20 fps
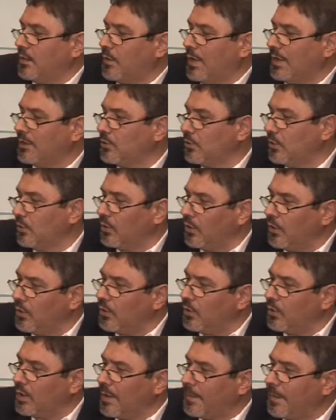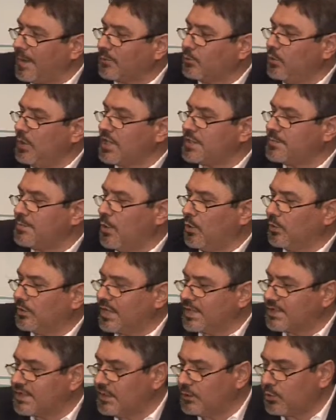quando la pattuglia
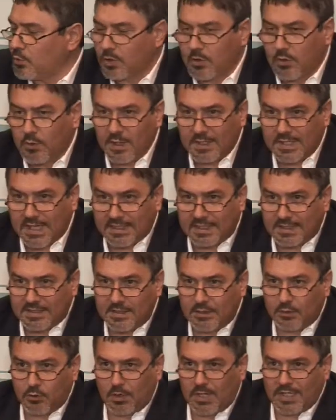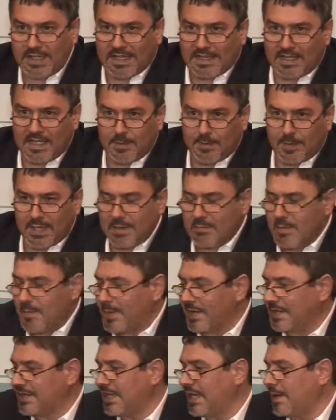smonta si, dati, si, torna ai dati di prima
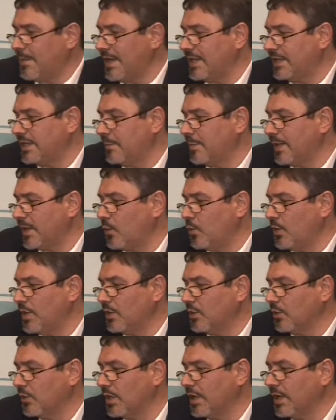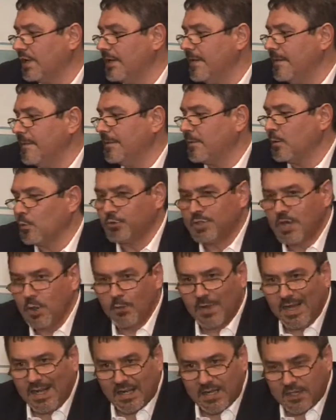praticamente, per cui non, non c'è
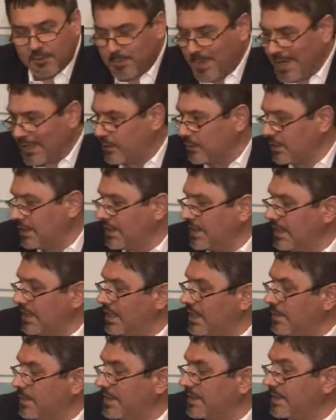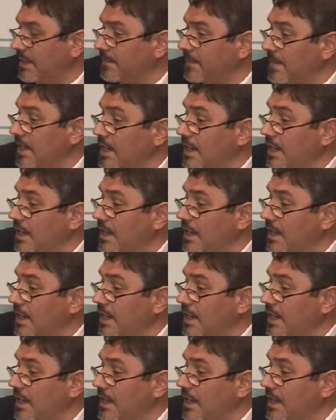un gran rispetto de, del limite.